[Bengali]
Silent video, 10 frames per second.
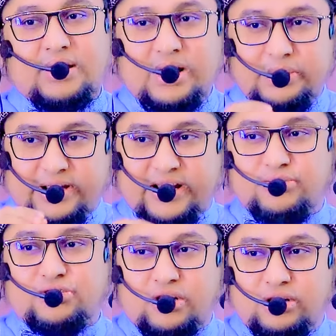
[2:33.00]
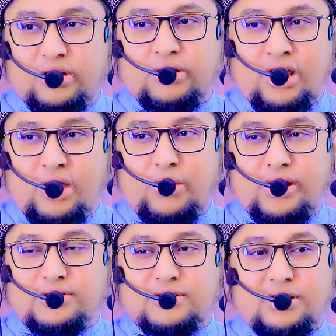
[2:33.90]
নবী করিম সাল্লাহ
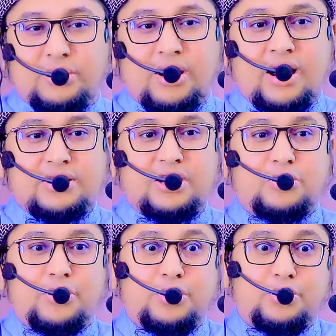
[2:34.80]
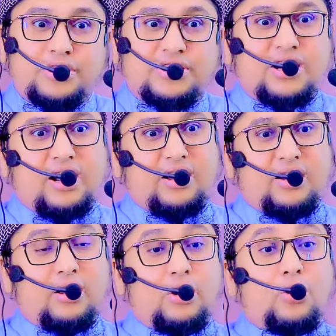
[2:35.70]
আলি সাল্লাম হাতি খড়ি করে
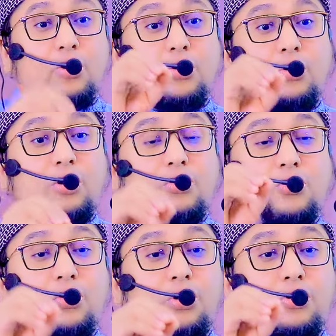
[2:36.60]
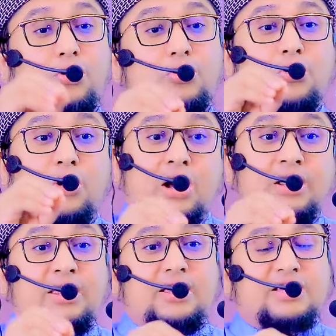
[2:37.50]
শিখালেন লক্ষ লক্ষ
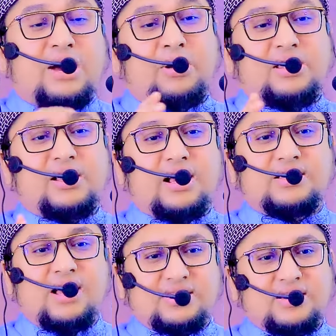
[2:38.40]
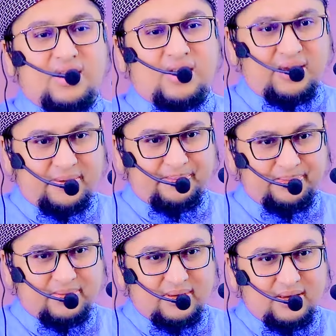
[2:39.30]
হাদিস আমাদের কাছে আসে না নাই
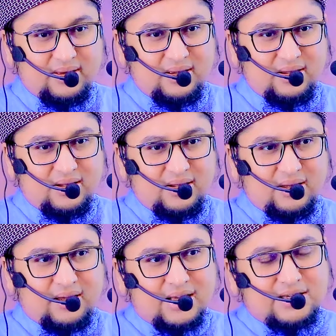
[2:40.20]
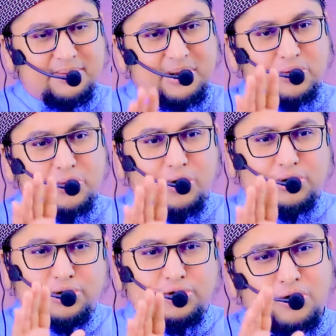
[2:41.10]
আচ্ছা আমরা
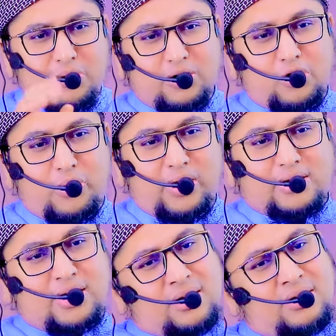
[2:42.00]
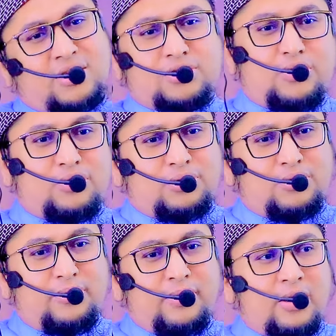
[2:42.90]
কত সৌভাগ্যবান একটা আন্দাজ করুন
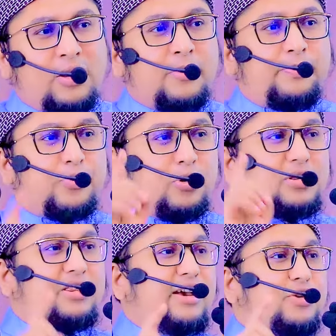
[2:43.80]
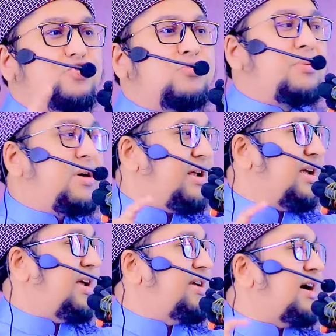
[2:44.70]
তো প্রত্যেক
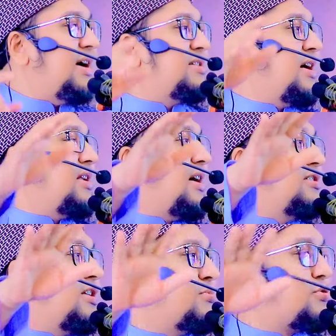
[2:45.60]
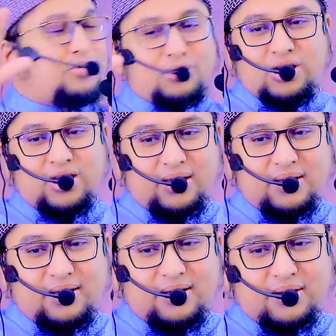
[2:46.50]
জুমাবারে এই হাজার হাজার মুসল্লি
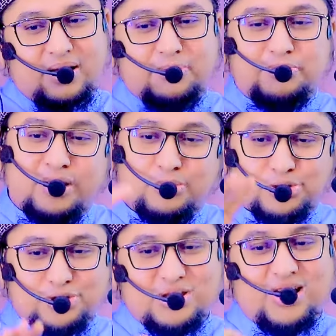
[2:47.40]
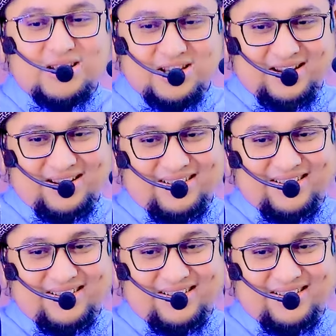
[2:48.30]
আপনারা মসজিদে আসেন